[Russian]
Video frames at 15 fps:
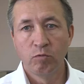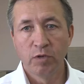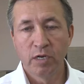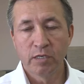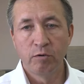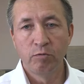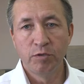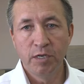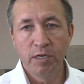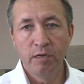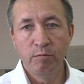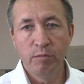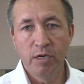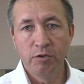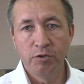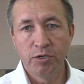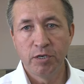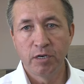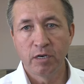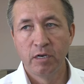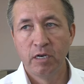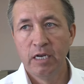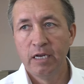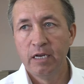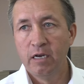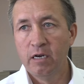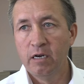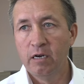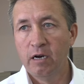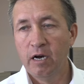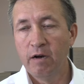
У нас людей, имеющих а,